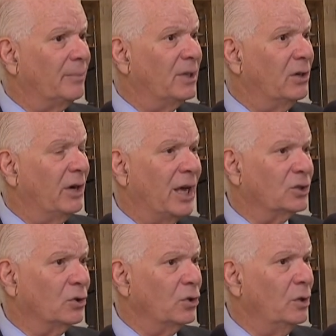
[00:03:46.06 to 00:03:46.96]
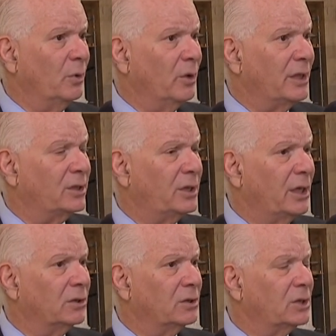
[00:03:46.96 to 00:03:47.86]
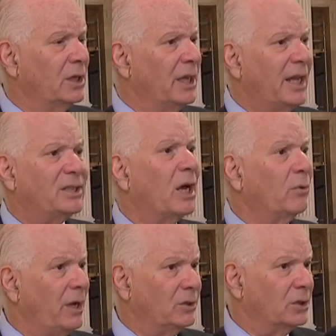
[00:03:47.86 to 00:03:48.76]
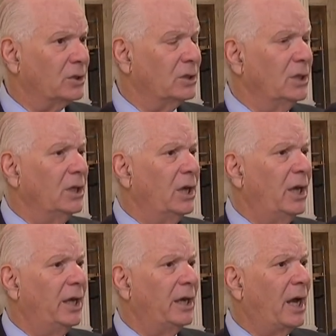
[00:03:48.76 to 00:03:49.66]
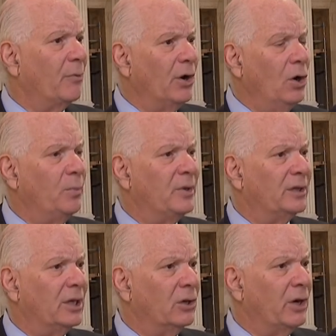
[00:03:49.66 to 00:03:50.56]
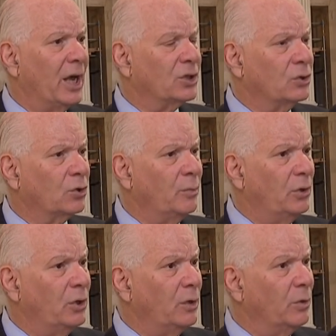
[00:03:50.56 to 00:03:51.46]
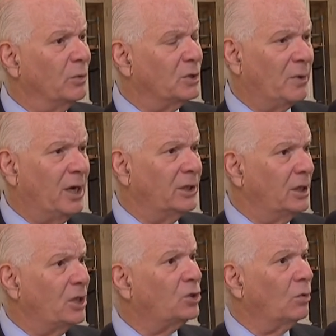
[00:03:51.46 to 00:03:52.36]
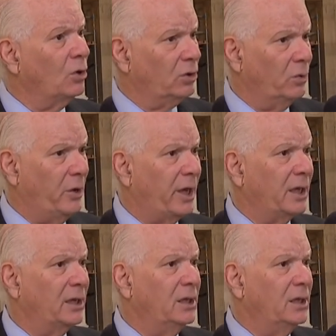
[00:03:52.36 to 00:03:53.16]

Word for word: لتوضيح أننا لن نقبل هذا السلوك وأعتقد أن الرئيس الأسد ينبغي أن يحاسب على أفعاله ونحن بحاجة لنظام جديد في سوريا